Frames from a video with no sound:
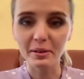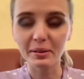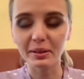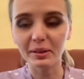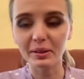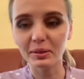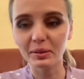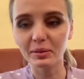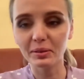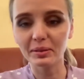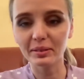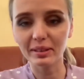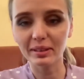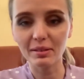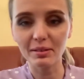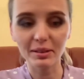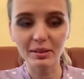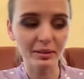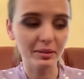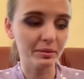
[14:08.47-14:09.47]
но,
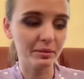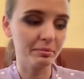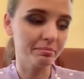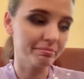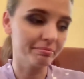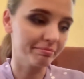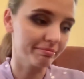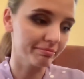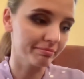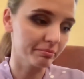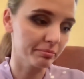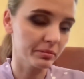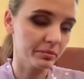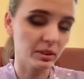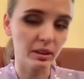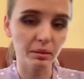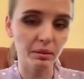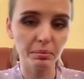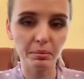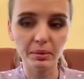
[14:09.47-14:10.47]
наверное,
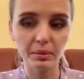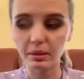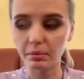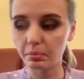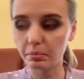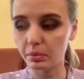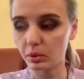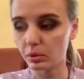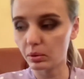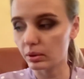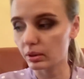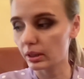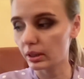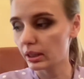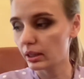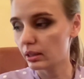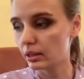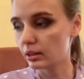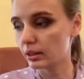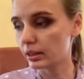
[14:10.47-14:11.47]
например, про,
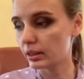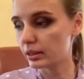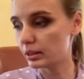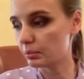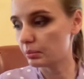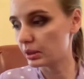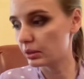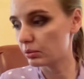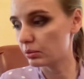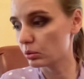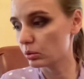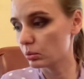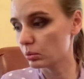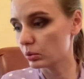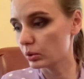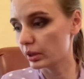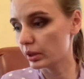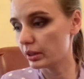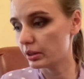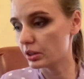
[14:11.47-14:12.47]
если иметь в виду
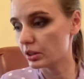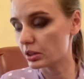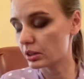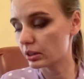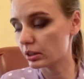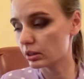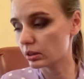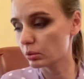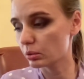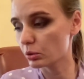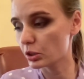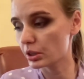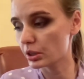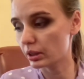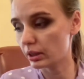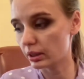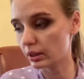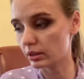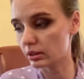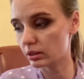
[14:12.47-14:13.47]
мой клинический случай
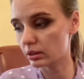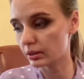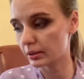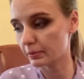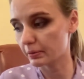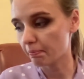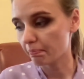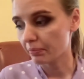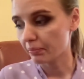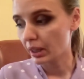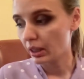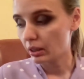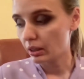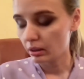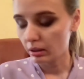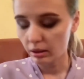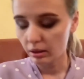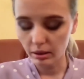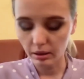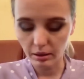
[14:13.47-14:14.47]
из,
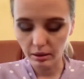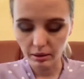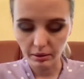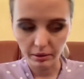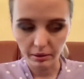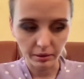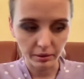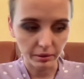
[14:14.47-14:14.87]
из